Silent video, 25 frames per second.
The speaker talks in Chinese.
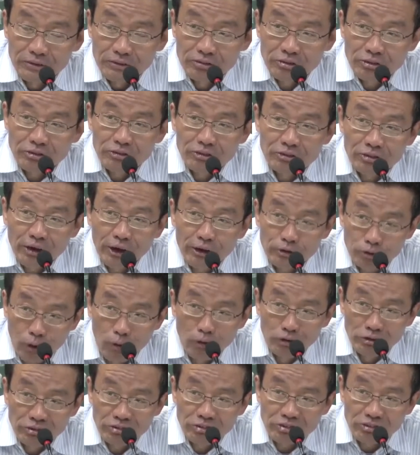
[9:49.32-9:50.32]
世界
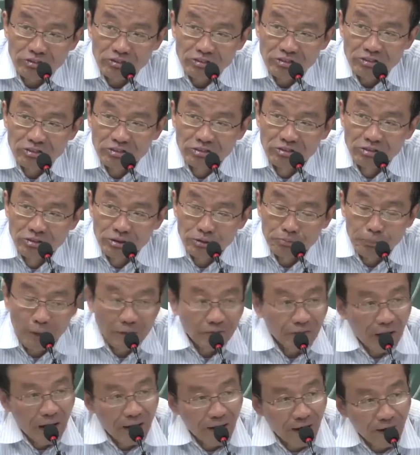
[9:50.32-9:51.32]
通史是资
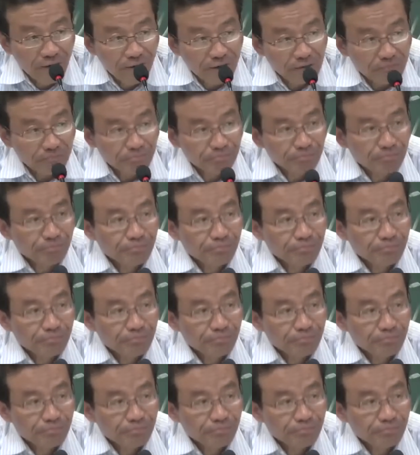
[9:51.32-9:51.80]
本带来的，